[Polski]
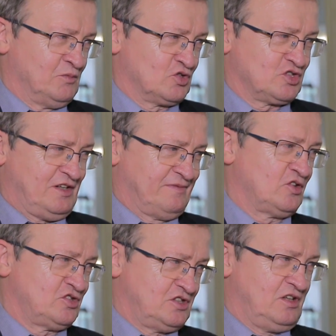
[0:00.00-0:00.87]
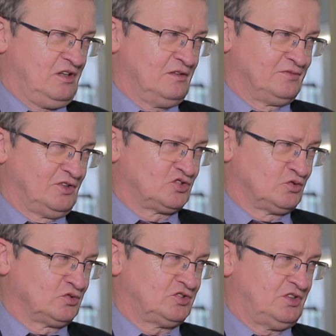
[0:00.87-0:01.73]
możliwości w
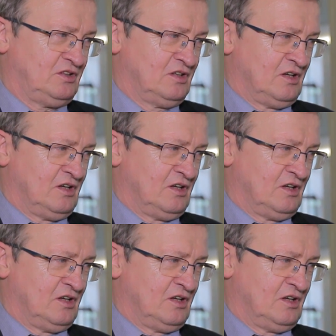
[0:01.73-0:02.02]
dyskusji.